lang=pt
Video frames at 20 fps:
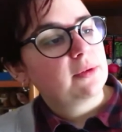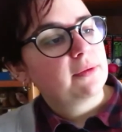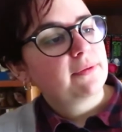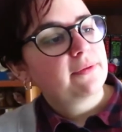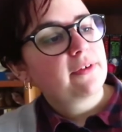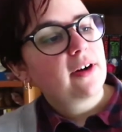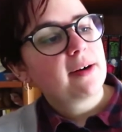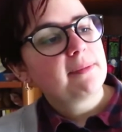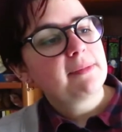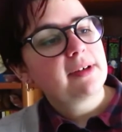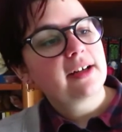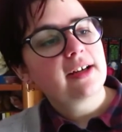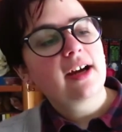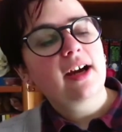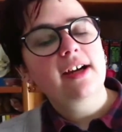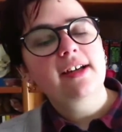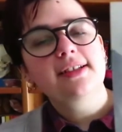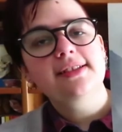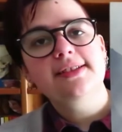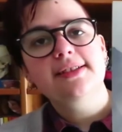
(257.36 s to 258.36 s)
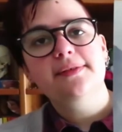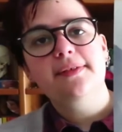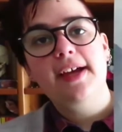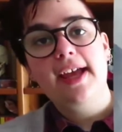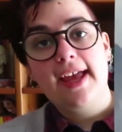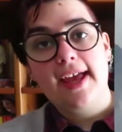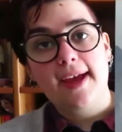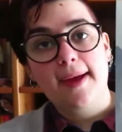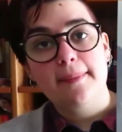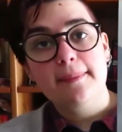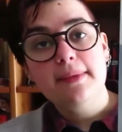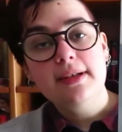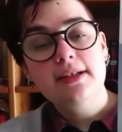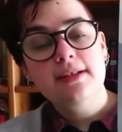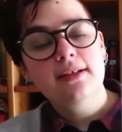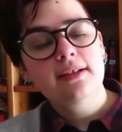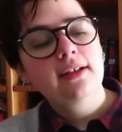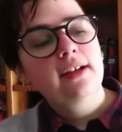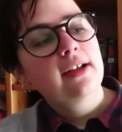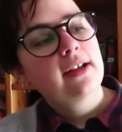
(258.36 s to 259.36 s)
bom, Farmer Giles of Ham,
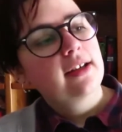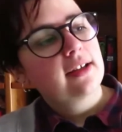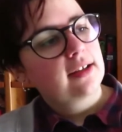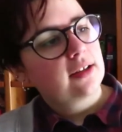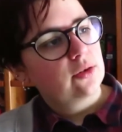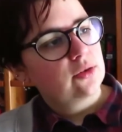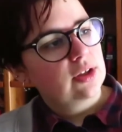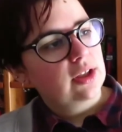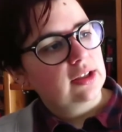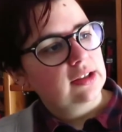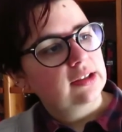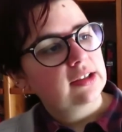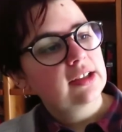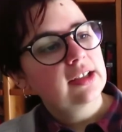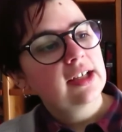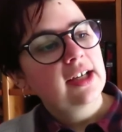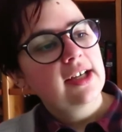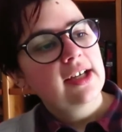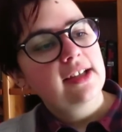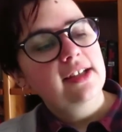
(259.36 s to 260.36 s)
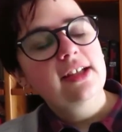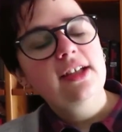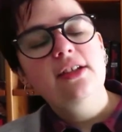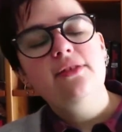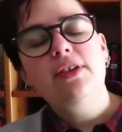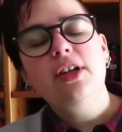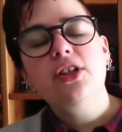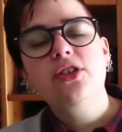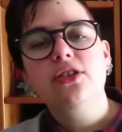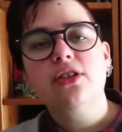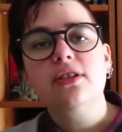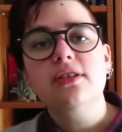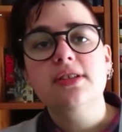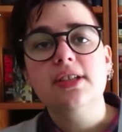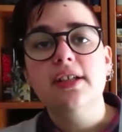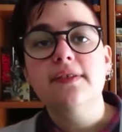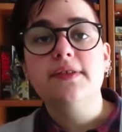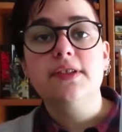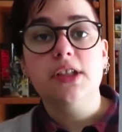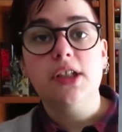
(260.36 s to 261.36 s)
que eu já li, The
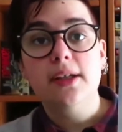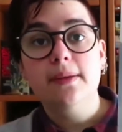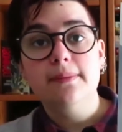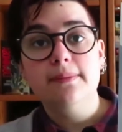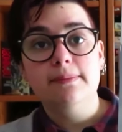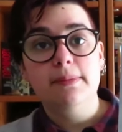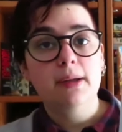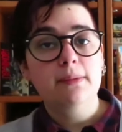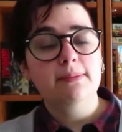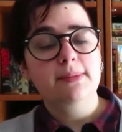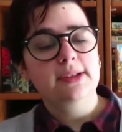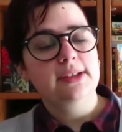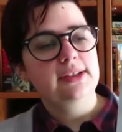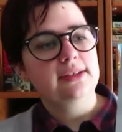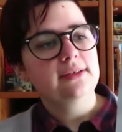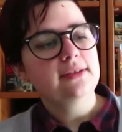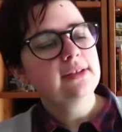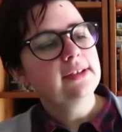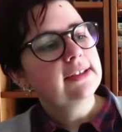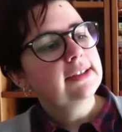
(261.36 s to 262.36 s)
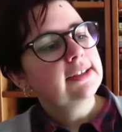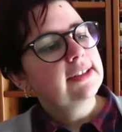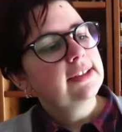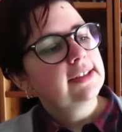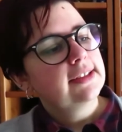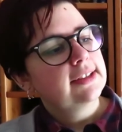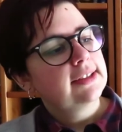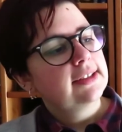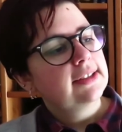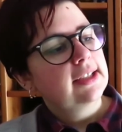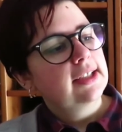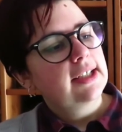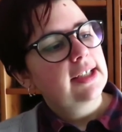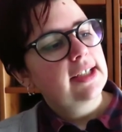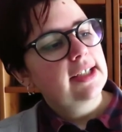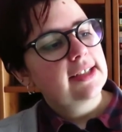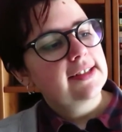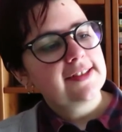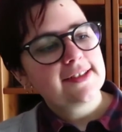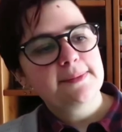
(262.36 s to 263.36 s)
Adventures of Tom Bombadil,
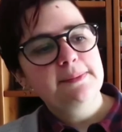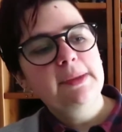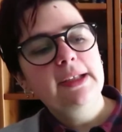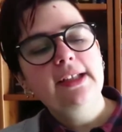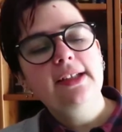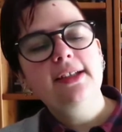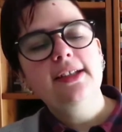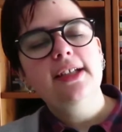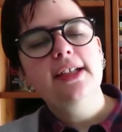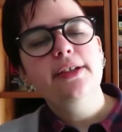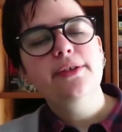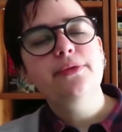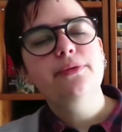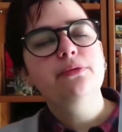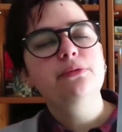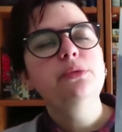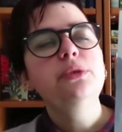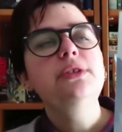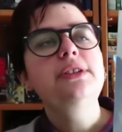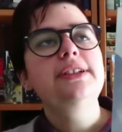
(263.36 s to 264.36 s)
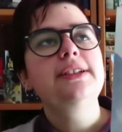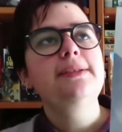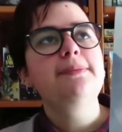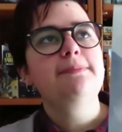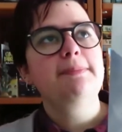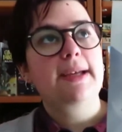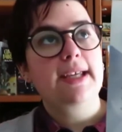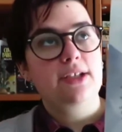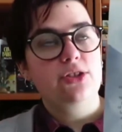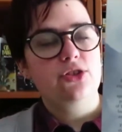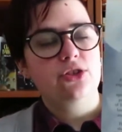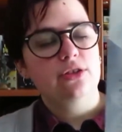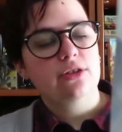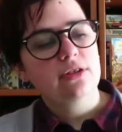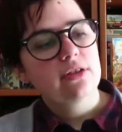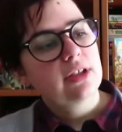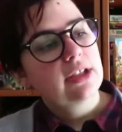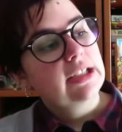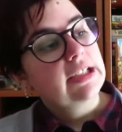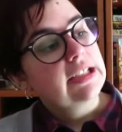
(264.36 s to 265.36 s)
uh, Smith of Wooten
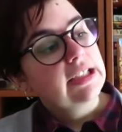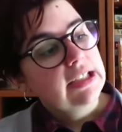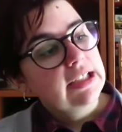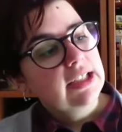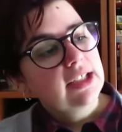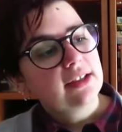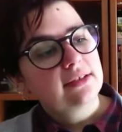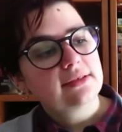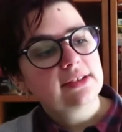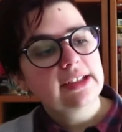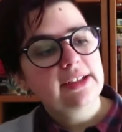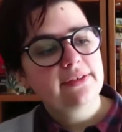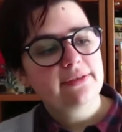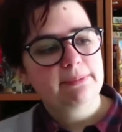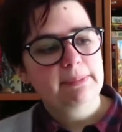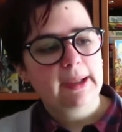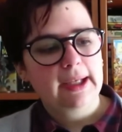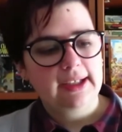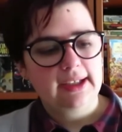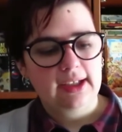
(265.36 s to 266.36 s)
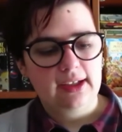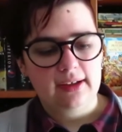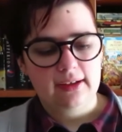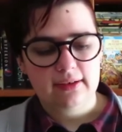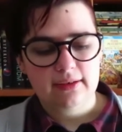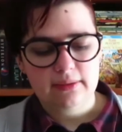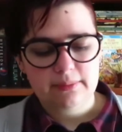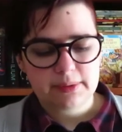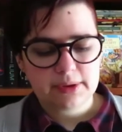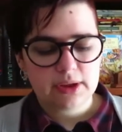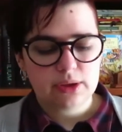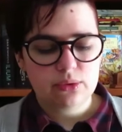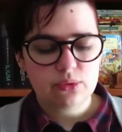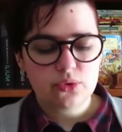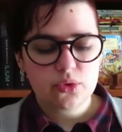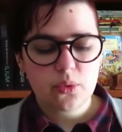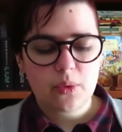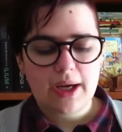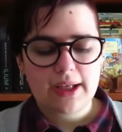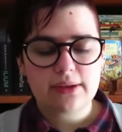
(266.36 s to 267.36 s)
Major, e *Leaf by Pineagle. Portanto,
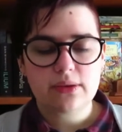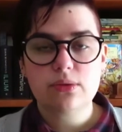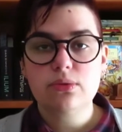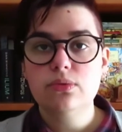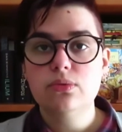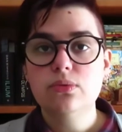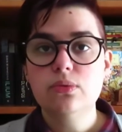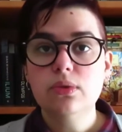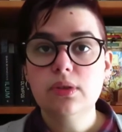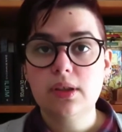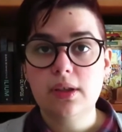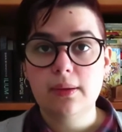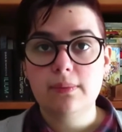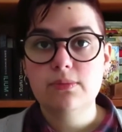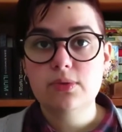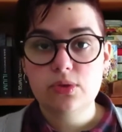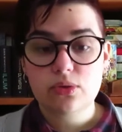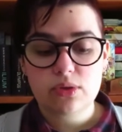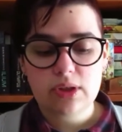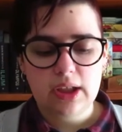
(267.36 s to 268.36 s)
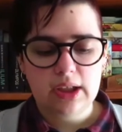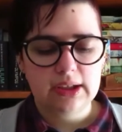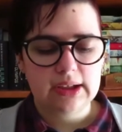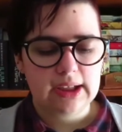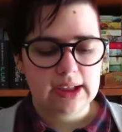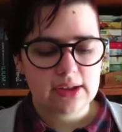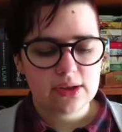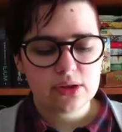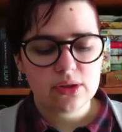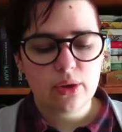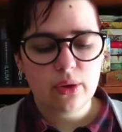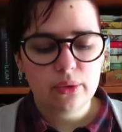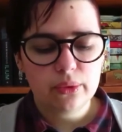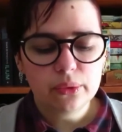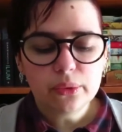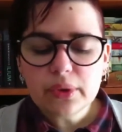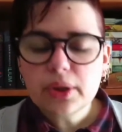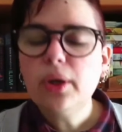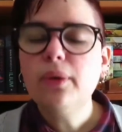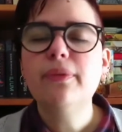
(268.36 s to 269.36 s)
os quatro últimos eu já li, só
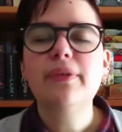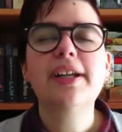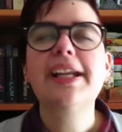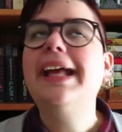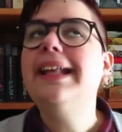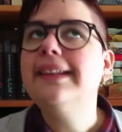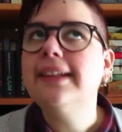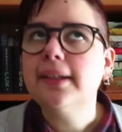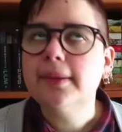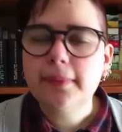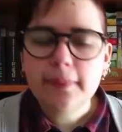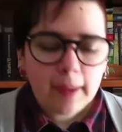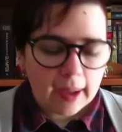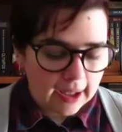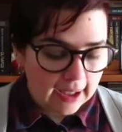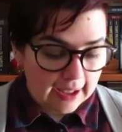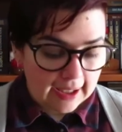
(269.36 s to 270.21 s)
o Roverandom